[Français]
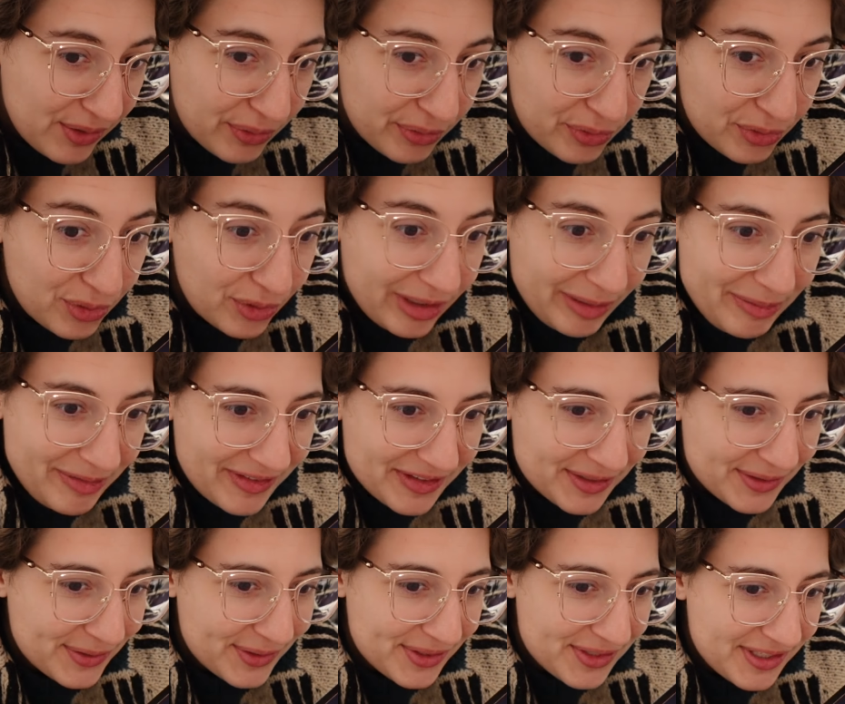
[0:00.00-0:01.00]
son ami va
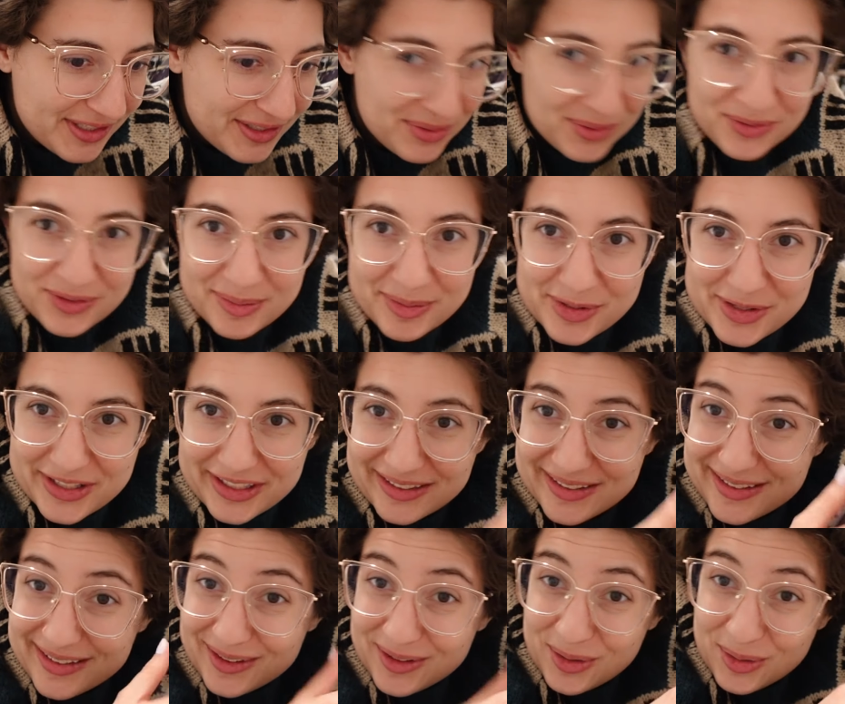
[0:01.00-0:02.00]
s'en sortir, c'est une femme
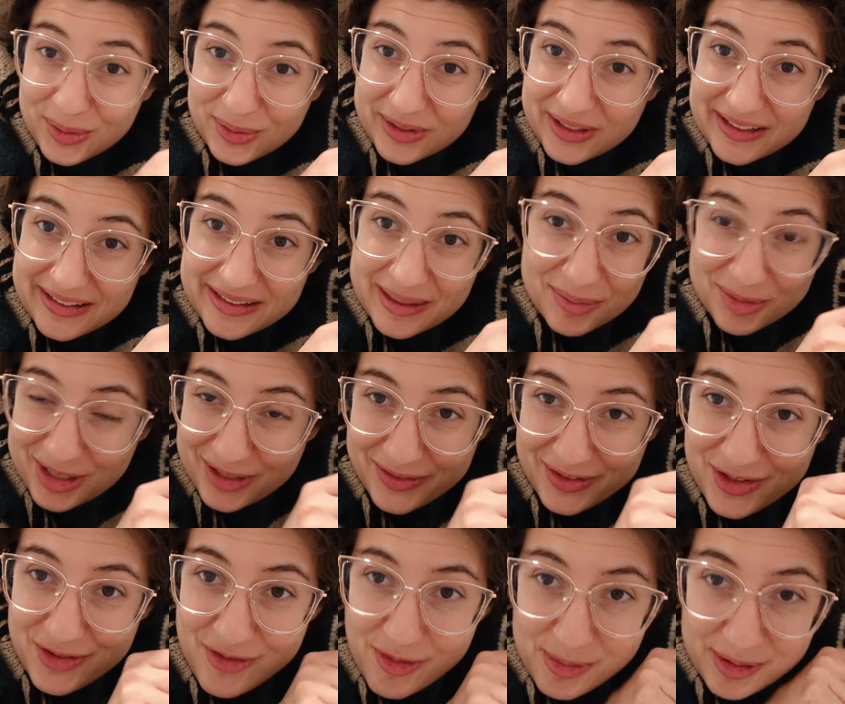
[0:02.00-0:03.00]
enceinte. L'autrice, à mon avis,
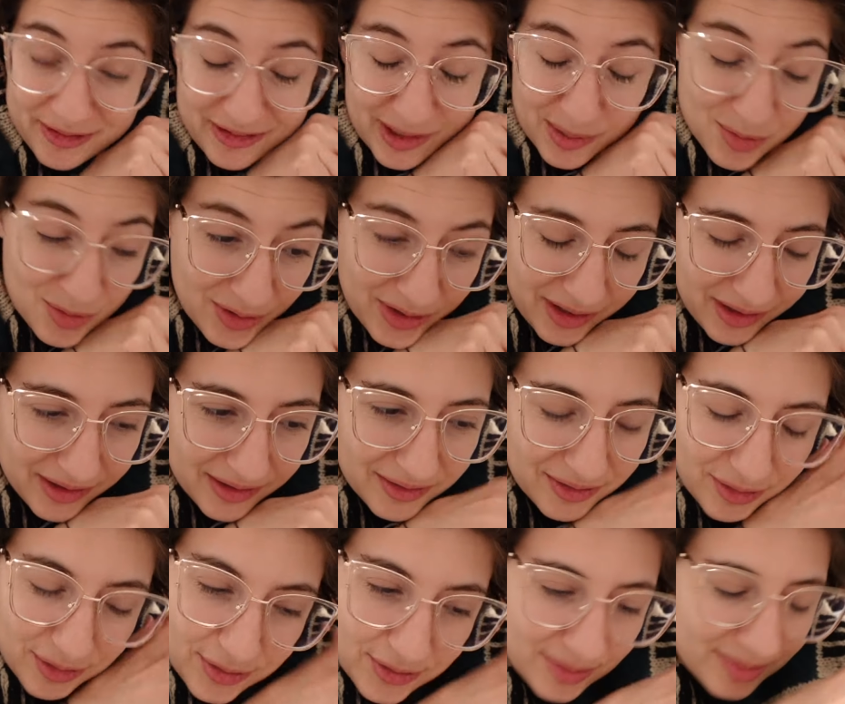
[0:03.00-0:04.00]
ne va pas faire mourir
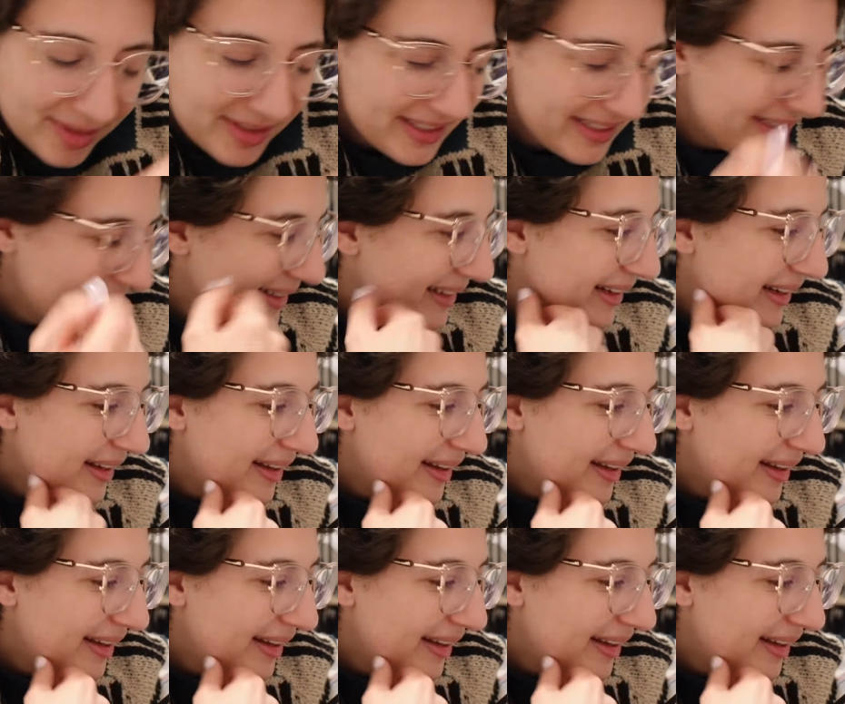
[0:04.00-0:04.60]
une femme enceinte.